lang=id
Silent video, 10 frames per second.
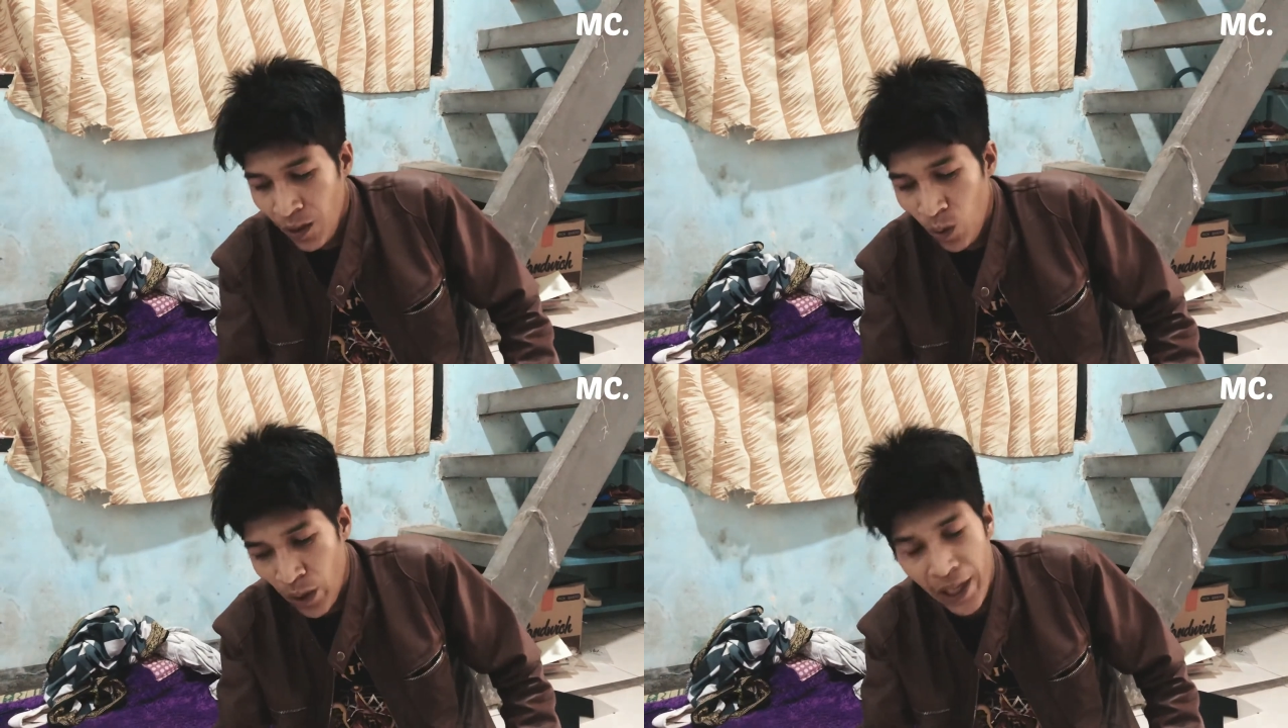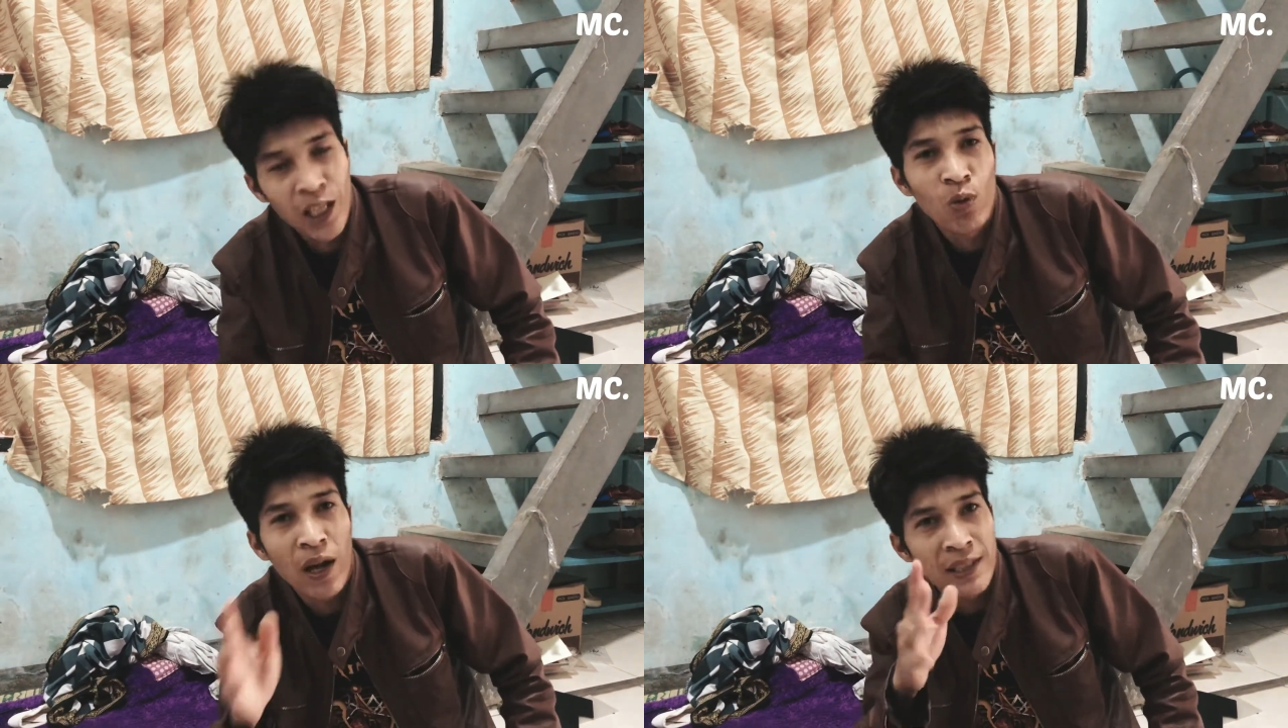oke
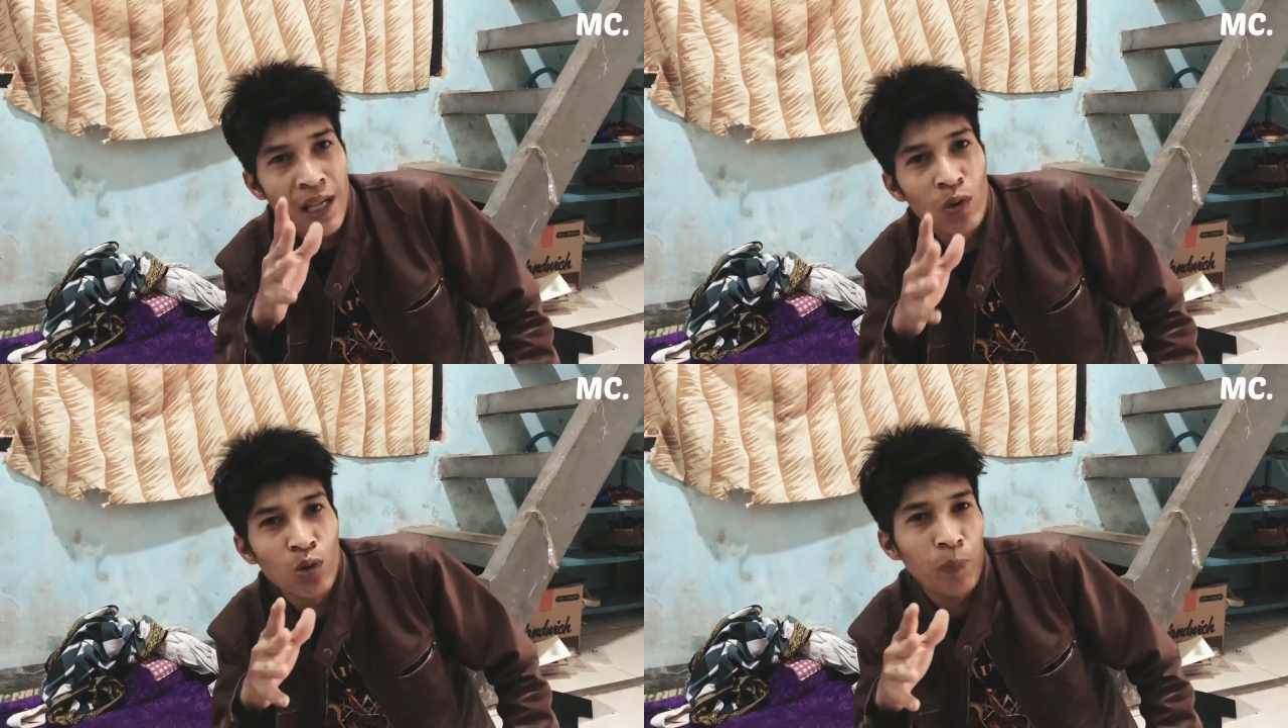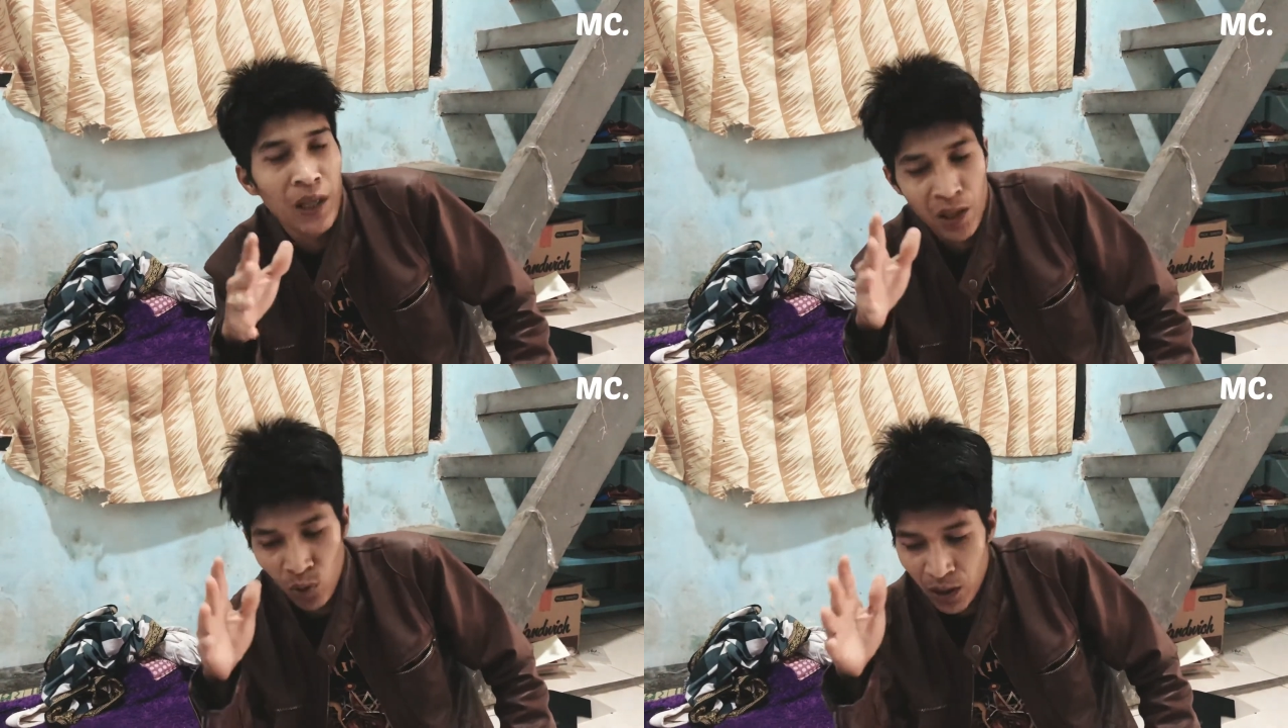gitu aja untuk
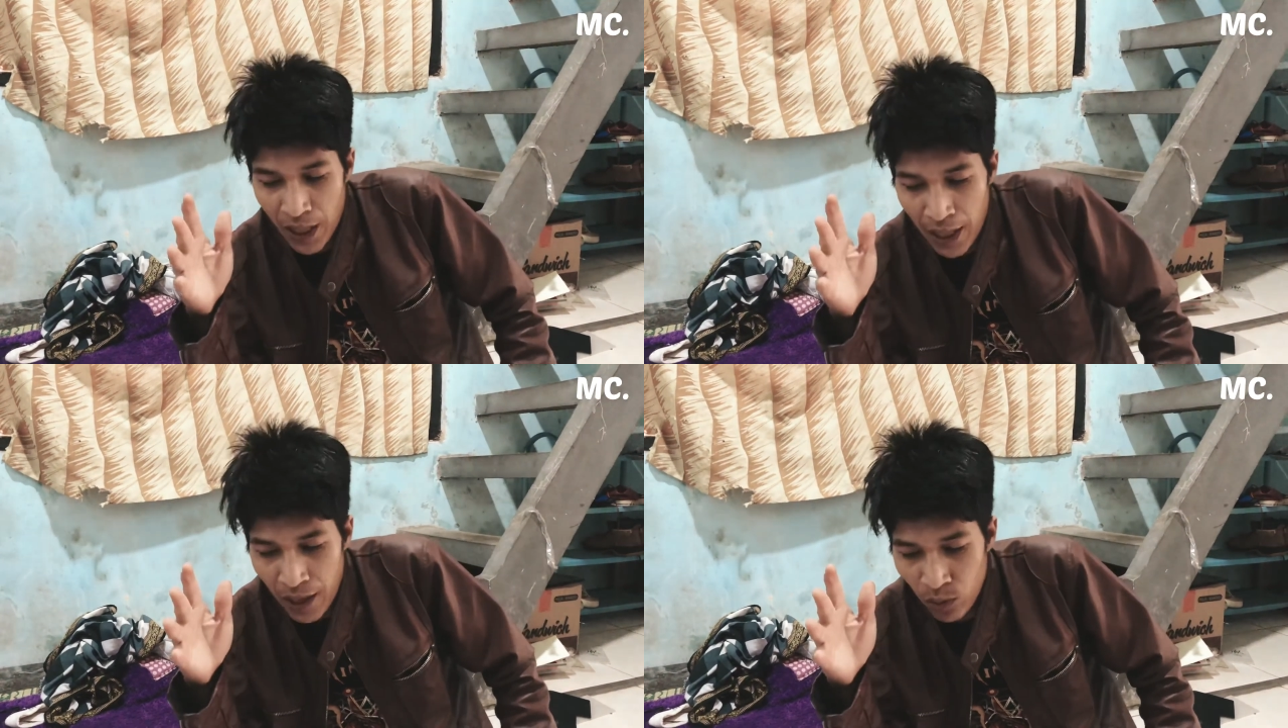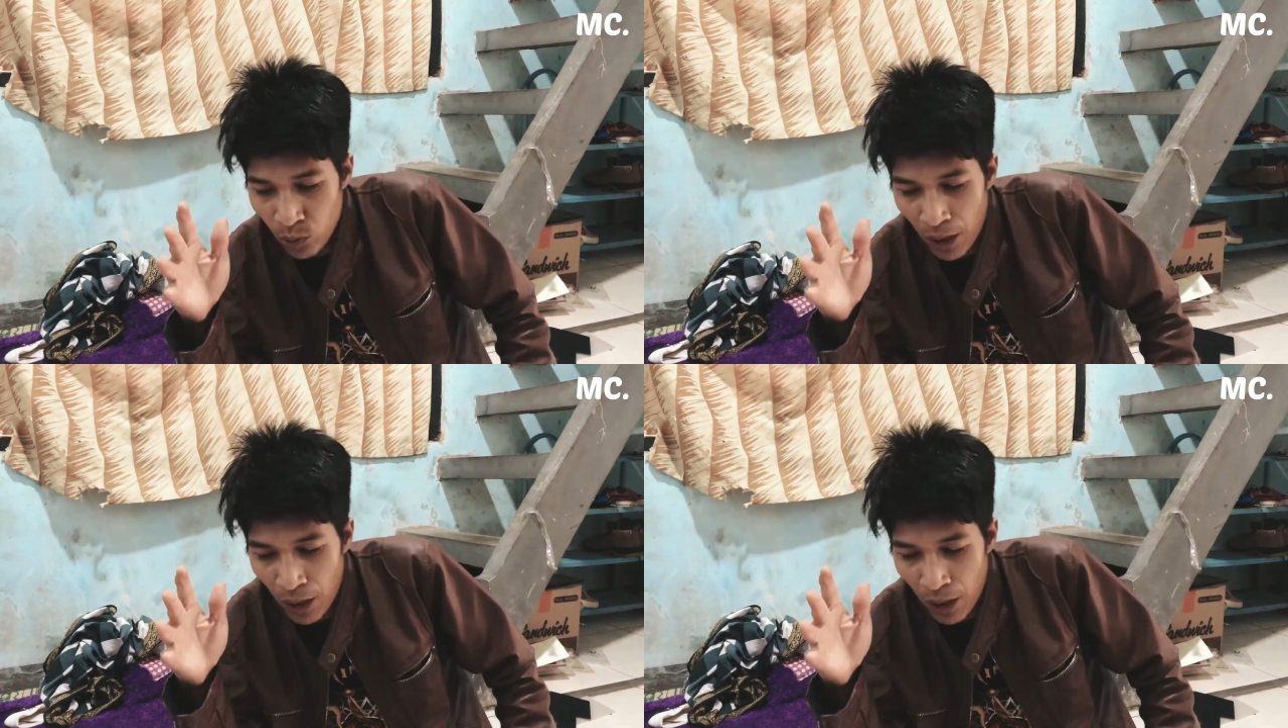videonya untuk